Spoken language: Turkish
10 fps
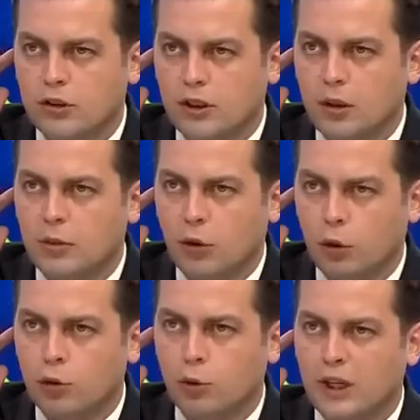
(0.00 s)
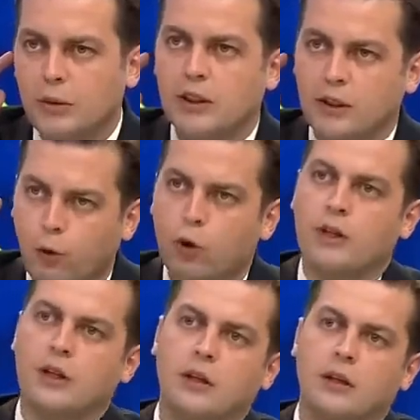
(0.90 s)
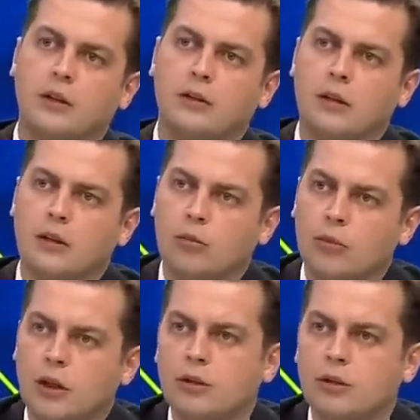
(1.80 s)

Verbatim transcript: saha, biri on numara, biri de forvet arkadaşlardan. Ha, yani.